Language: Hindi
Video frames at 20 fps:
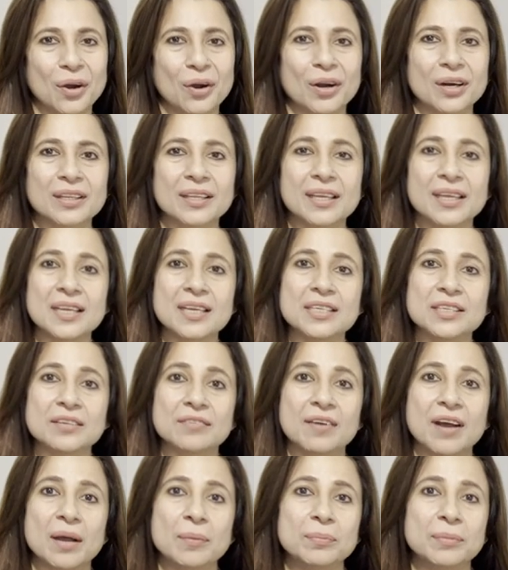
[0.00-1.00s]
और देखिए
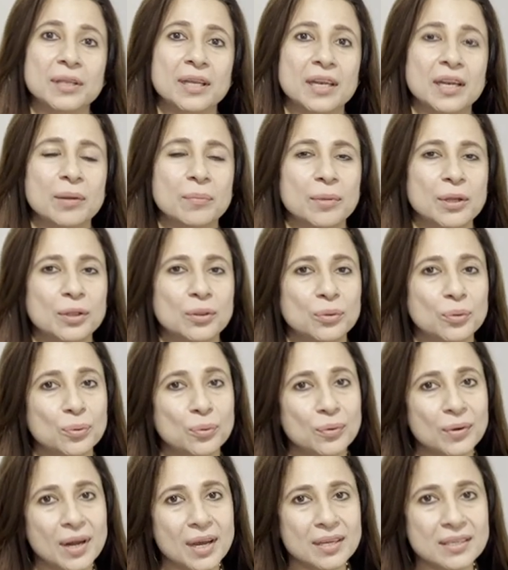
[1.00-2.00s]
जवाब देने में
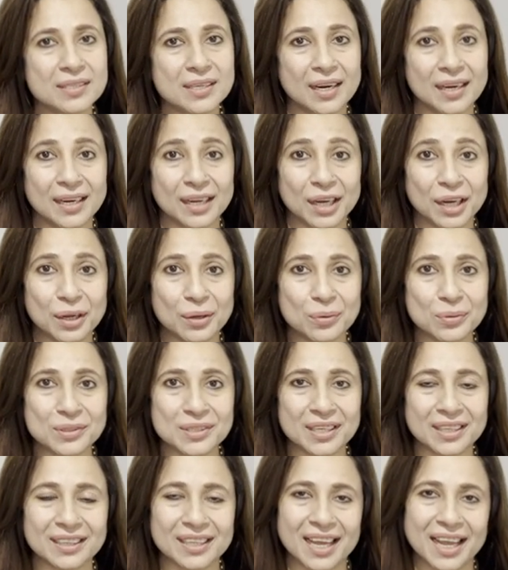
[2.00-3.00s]
थोड़ा सा डिले हो
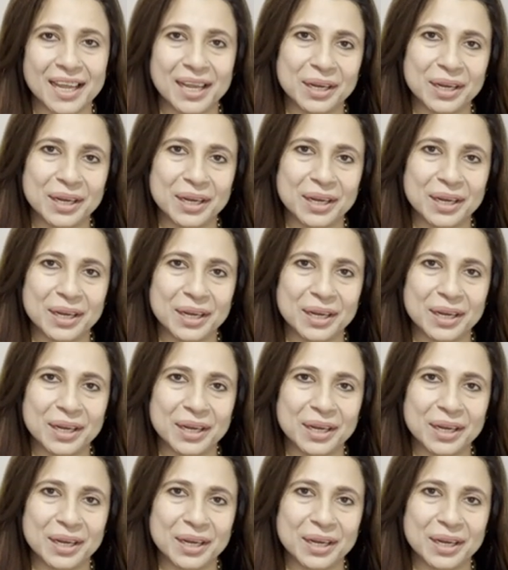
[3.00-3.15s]
सकता